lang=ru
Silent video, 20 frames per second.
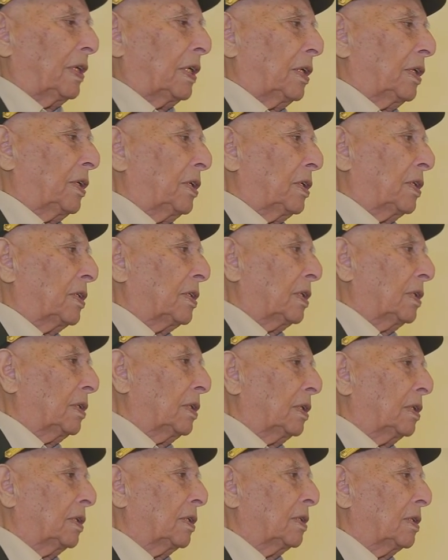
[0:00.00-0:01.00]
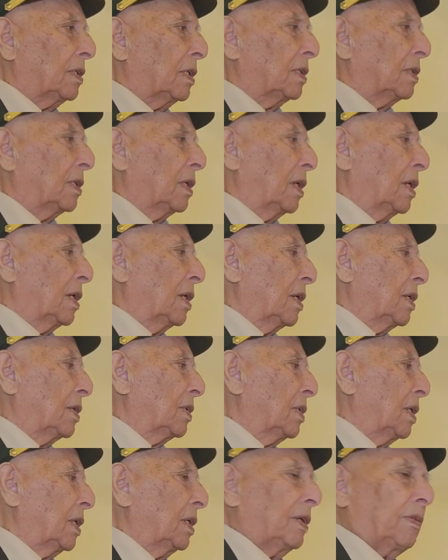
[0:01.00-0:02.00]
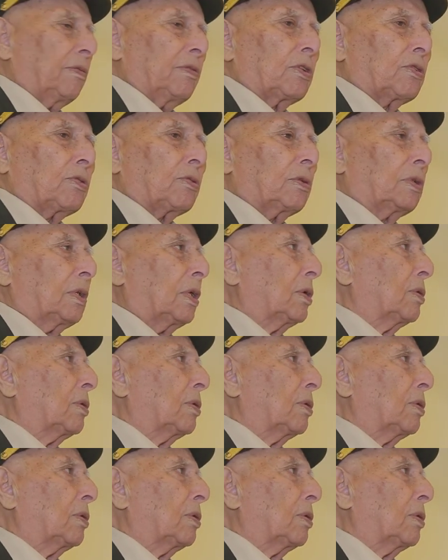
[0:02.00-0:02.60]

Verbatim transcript: а несколько раз и сам был в шаге от смерти.